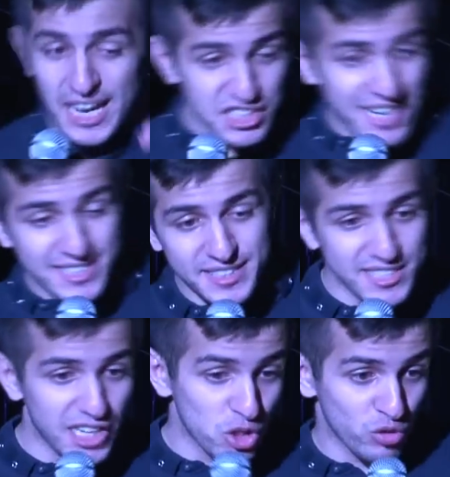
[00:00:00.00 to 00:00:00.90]
Каждый раз, когда
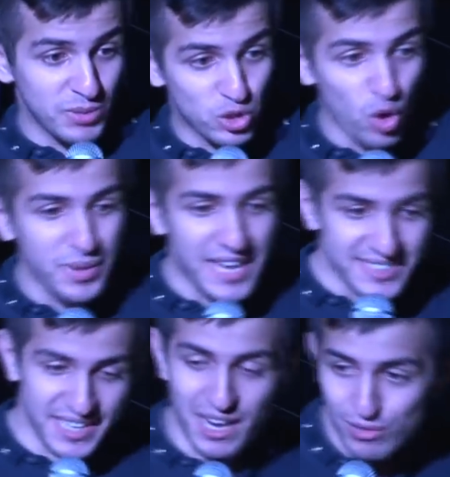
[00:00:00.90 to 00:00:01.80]
я захожу в метро, меня
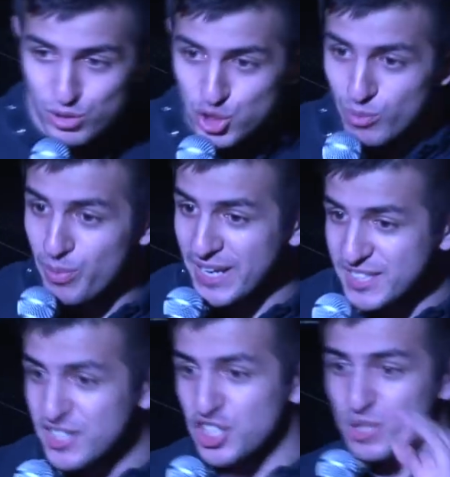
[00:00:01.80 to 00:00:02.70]
останавливают, чтобы
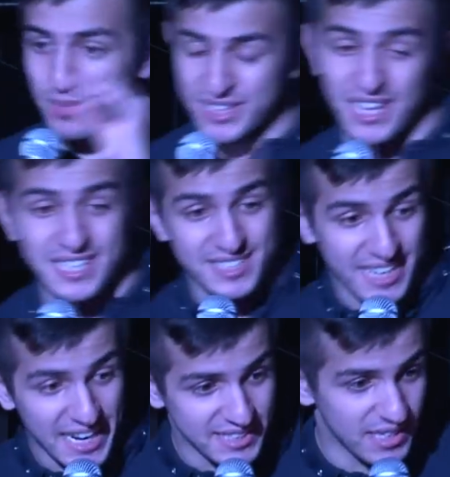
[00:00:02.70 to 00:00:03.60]
пройти через
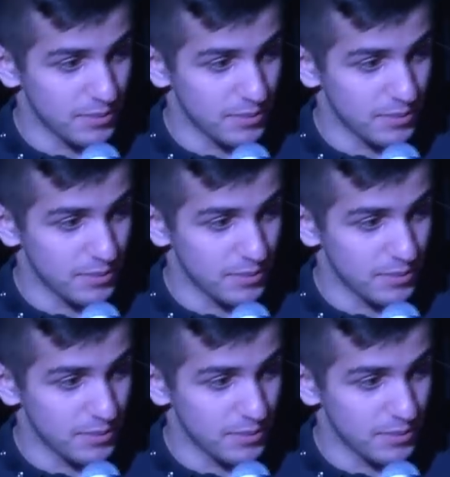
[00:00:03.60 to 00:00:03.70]
металлоискатель.